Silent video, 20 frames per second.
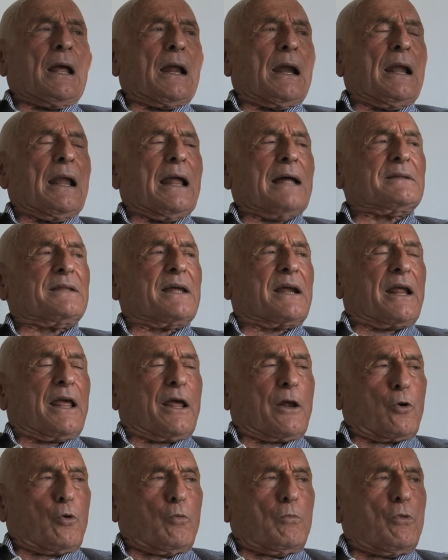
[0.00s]
La
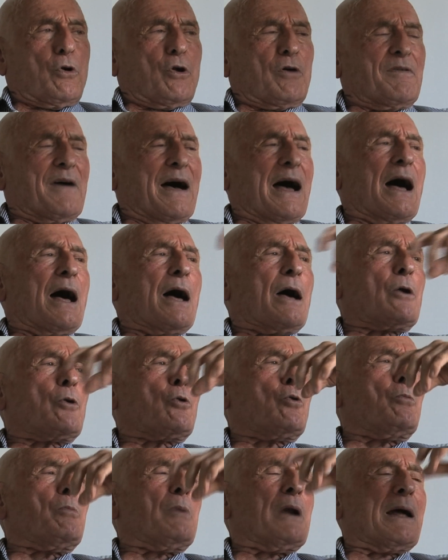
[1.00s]
Dererum
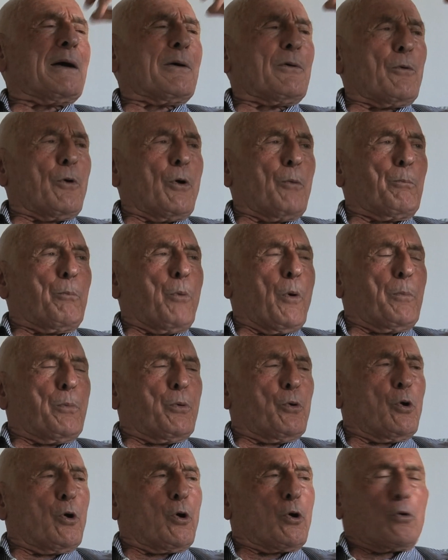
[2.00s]
Novarum, la
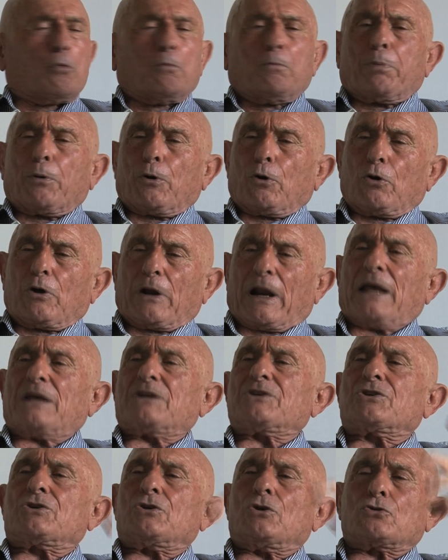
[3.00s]
Populorum
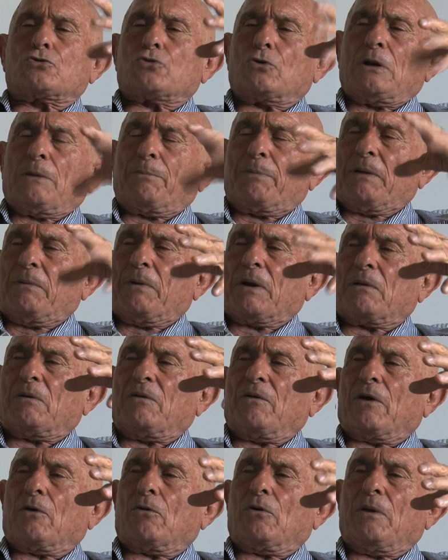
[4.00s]
Progressio, sono le prime che mi
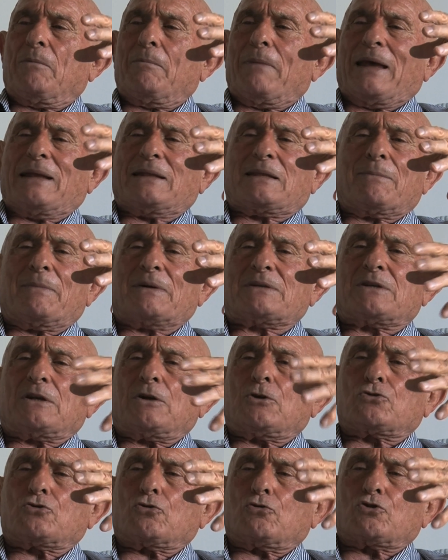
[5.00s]
vengono in mente, ma ce
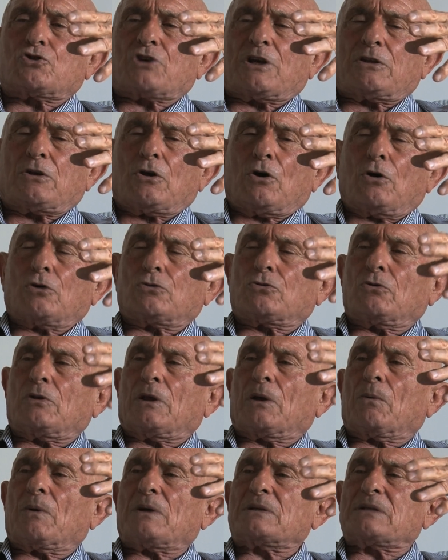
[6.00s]
ne sono 7-8
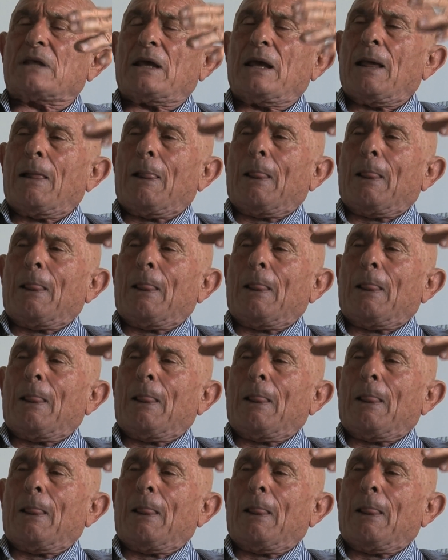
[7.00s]
di queste,